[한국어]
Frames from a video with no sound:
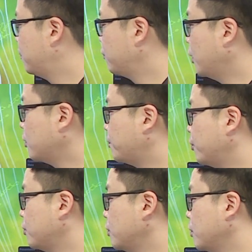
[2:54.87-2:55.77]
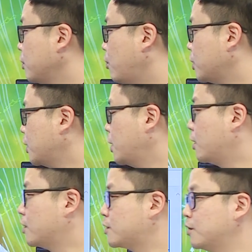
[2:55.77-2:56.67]
풍랑특보는 확대될
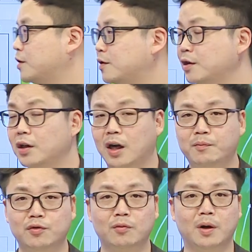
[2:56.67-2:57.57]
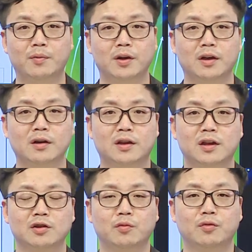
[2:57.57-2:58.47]
가능성이 있으니 앞으로 발표되는
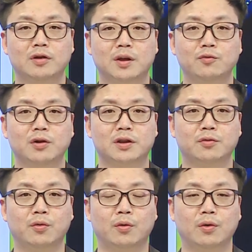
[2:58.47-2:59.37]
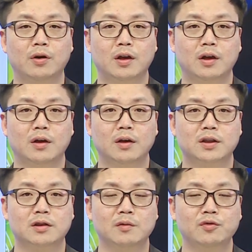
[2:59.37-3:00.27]
기상정보를 참고하시고
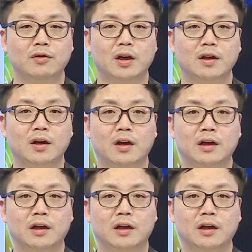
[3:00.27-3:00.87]
시설물 관리나